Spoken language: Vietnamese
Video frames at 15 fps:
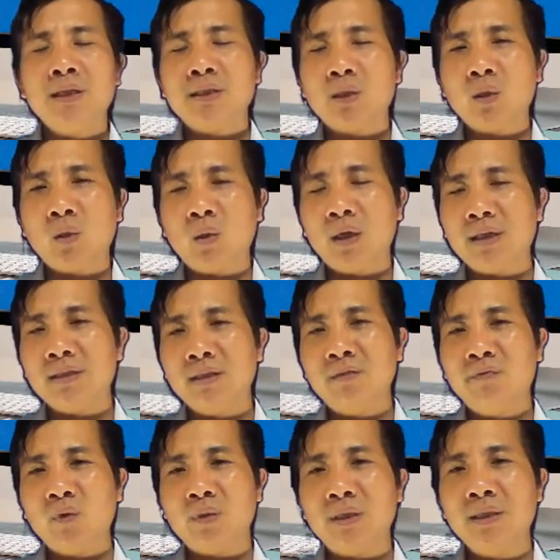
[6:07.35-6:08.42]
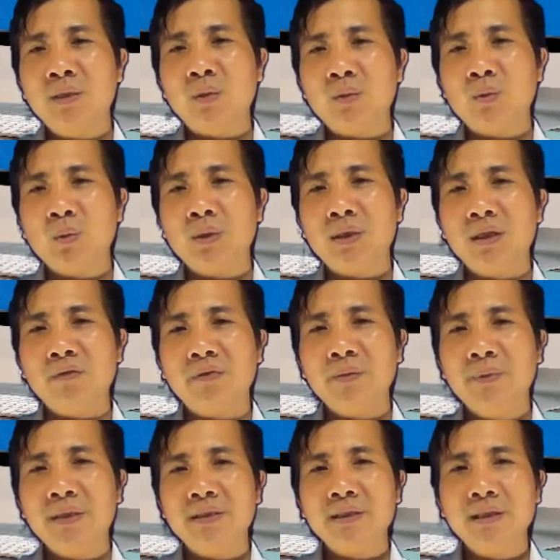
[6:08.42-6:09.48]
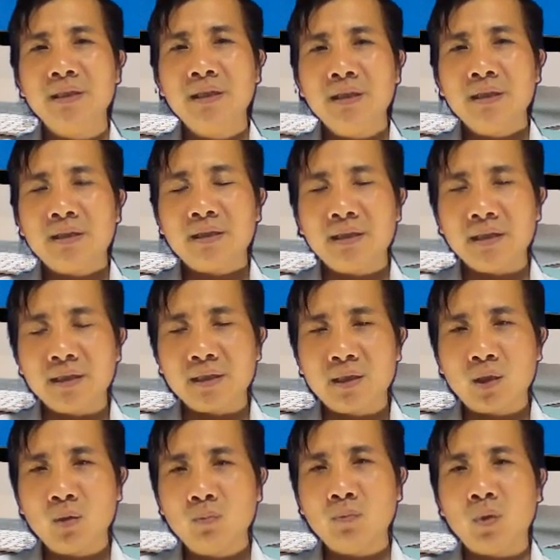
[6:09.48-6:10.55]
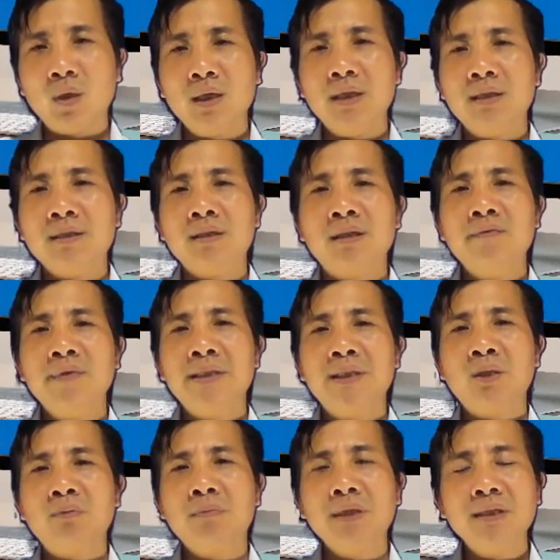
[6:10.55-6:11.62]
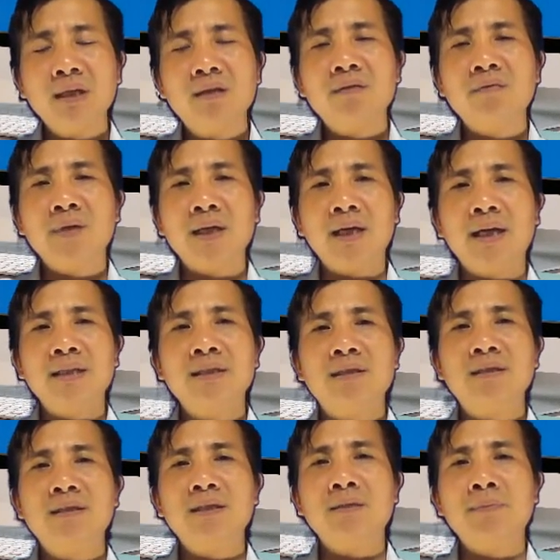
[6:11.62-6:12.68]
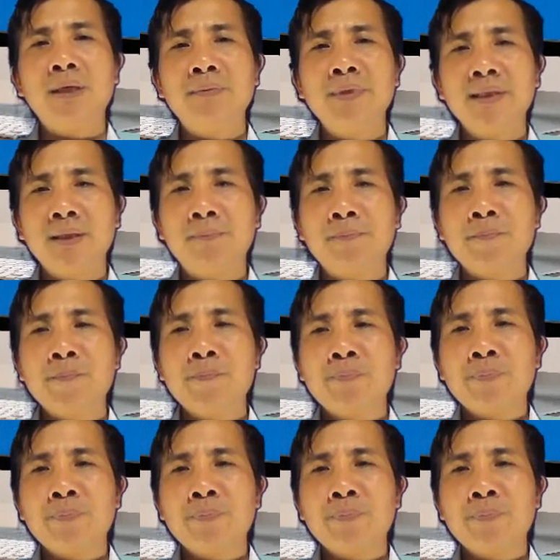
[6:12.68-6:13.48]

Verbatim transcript: Sau đó hãy nhấn vào tín hiệu chuông ở phía bên dưới để không bỏ lỡ những cái video mới nhất và hay nhất từ ban biên tập.